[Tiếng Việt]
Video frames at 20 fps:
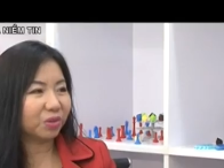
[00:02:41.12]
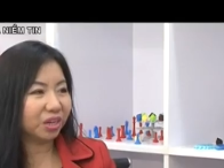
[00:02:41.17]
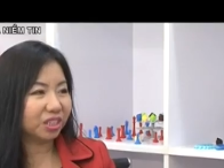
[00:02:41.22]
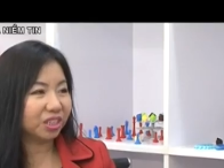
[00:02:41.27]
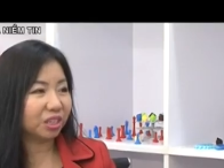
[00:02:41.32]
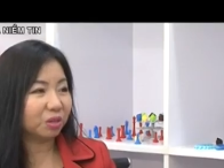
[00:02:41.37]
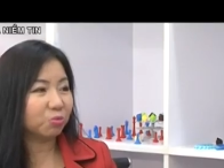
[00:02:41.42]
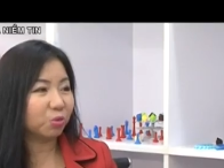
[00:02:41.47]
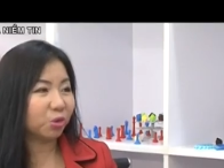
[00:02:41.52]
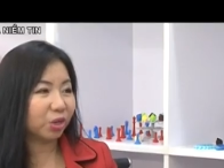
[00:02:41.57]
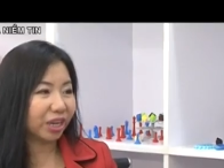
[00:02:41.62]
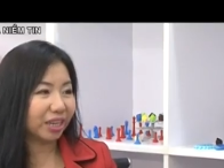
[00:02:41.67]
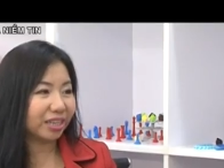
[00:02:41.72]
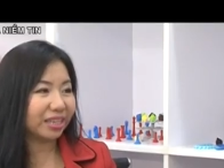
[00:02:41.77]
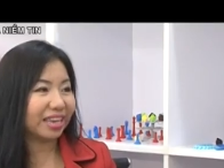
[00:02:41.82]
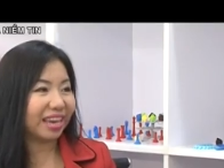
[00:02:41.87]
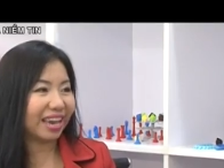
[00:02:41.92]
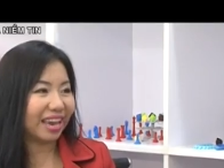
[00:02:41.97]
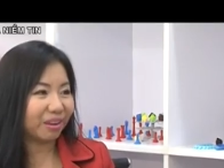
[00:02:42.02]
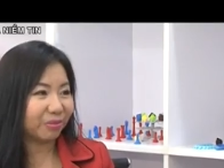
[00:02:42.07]
ở trong một cái
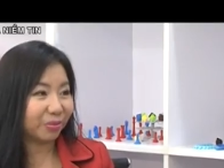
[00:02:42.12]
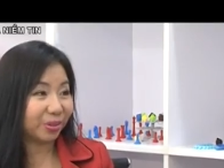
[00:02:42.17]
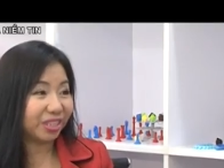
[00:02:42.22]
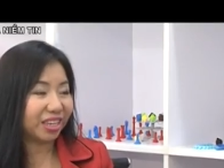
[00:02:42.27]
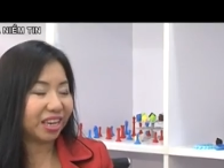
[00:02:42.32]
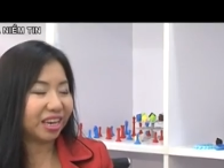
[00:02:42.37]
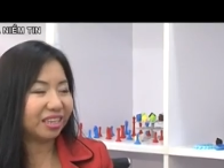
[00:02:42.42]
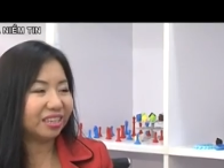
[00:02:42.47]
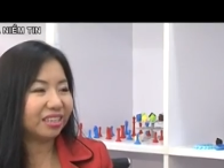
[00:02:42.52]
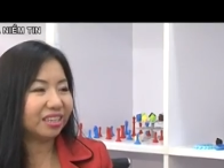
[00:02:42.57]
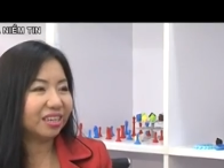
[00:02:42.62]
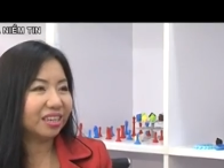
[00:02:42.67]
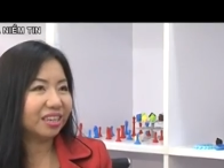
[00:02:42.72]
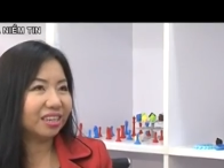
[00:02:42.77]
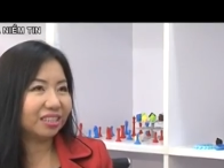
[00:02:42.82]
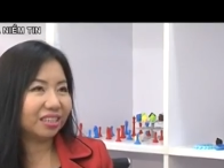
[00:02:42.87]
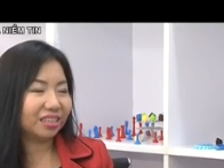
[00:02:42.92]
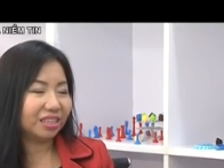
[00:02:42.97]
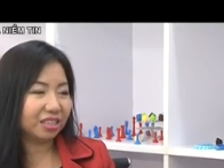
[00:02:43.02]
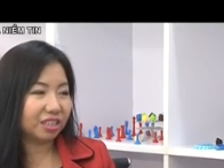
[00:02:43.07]
nhà gì đấy
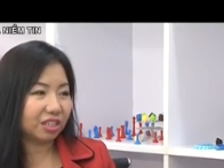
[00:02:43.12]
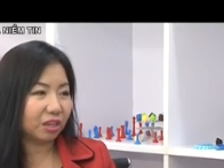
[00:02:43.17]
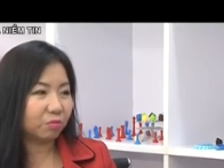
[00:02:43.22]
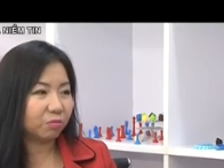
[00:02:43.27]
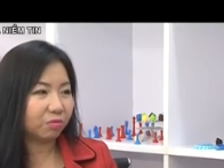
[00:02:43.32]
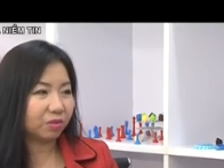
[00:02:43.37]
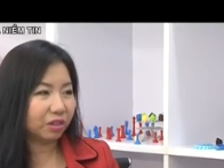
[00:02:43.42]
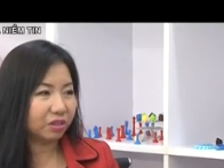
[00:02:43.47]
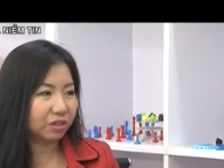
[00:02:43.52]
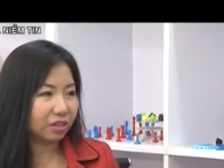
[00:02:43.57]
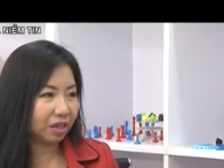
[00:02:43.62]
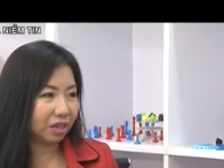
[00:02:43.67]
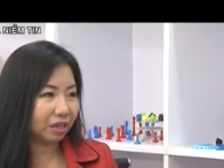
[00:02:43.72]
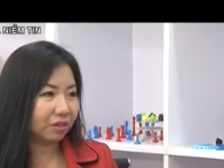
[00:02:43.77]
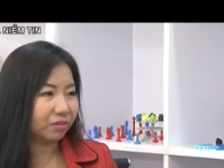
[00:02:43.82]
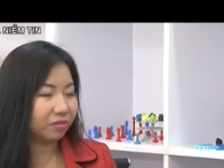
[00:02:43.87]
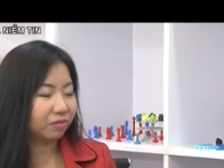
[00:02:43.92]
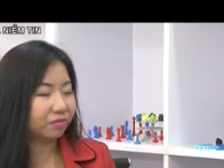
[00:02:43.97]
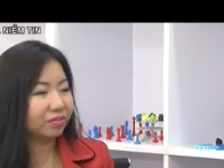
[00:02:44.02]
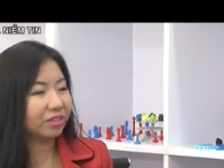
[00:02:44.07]
thì ở trong cái uh,